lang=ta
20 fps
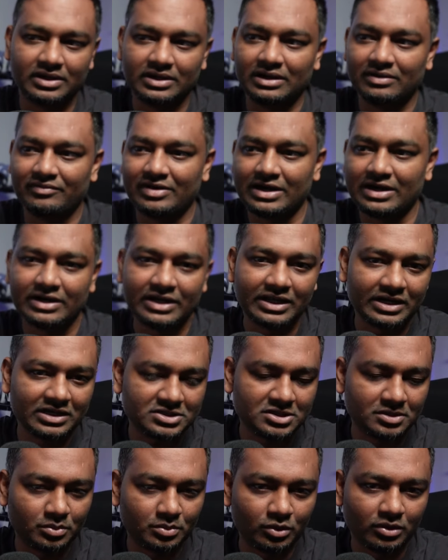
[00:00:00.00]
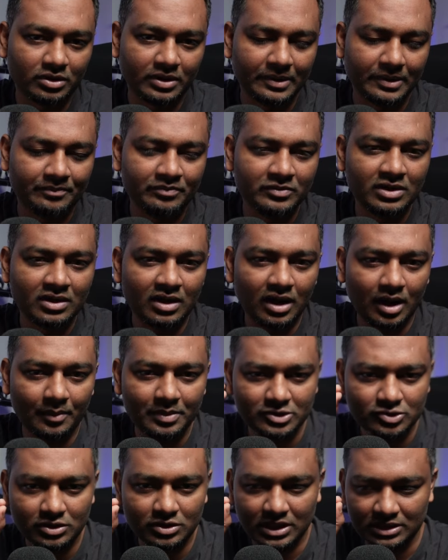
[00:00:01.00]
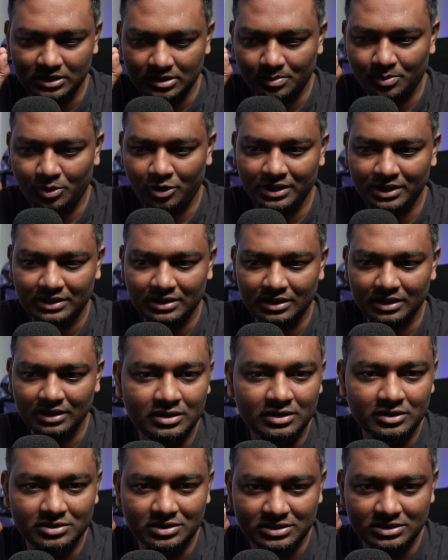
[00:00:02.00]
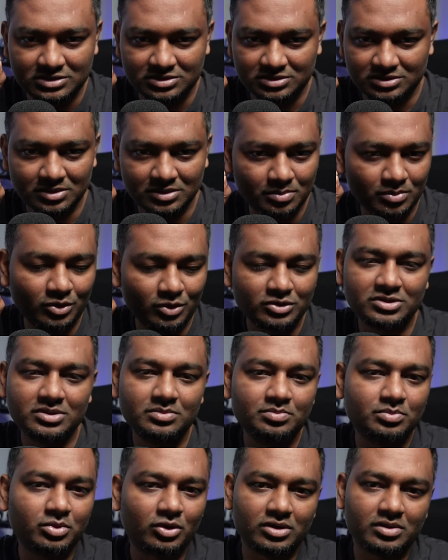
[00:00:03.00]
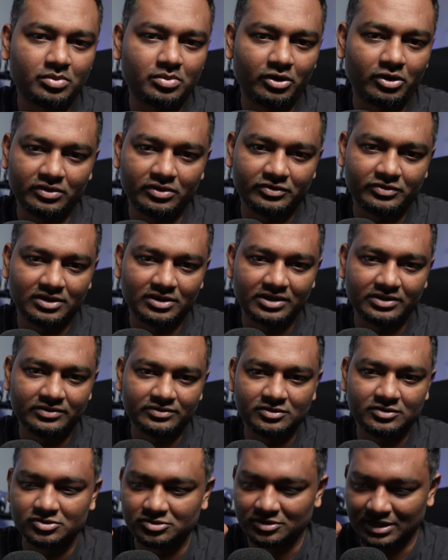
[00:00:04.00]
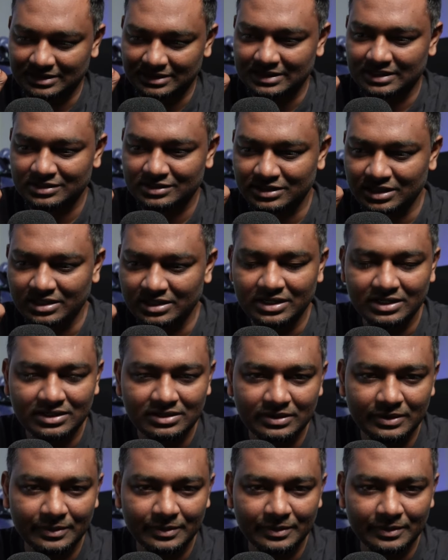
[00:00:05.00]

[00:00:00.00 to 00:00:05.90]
நான் வேறு டேரெக்ஷன் போகிறேன் அப்படின்னு சொல்லிட்டு அந்த பாயிண்டில் இட்ஸ் த மோஸ்ட் இம்பார்ட்டன்ட் பாயிண்ட் ஆஃப் யர் லைஃப் ஸோ அந்த இடத்துல நின்று